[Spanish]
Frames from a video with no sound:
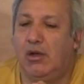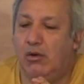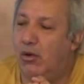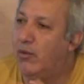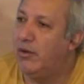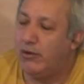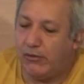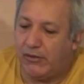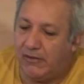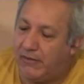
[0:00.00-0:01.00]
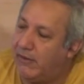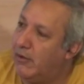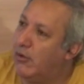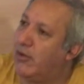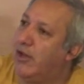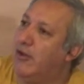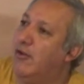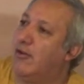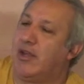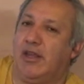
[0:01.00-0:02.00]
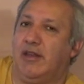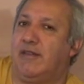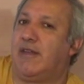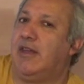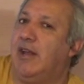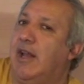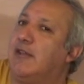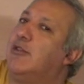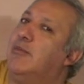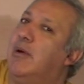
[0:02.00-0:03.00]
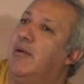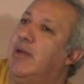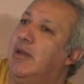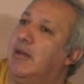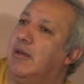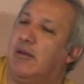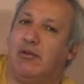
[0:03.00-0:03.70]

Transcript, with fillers: Luego entonces se dijo que no, que es que en el átomo habían